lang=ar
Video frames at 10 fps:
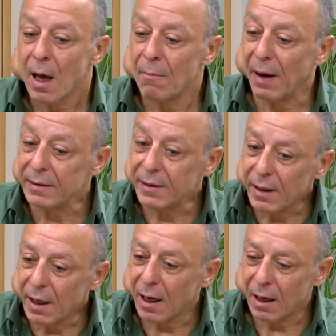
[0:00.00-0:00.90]

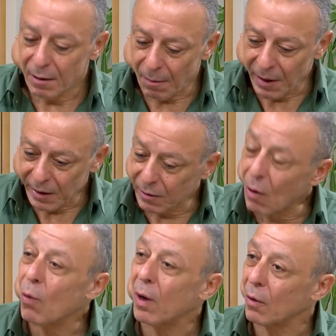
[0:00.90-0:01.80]
بعديها لما
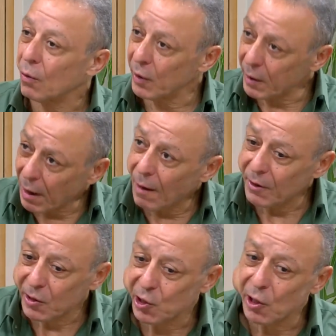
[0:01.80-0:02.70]
يتطور ويطلع من
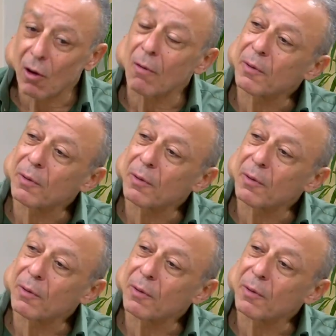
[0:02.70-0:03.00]
التشيكون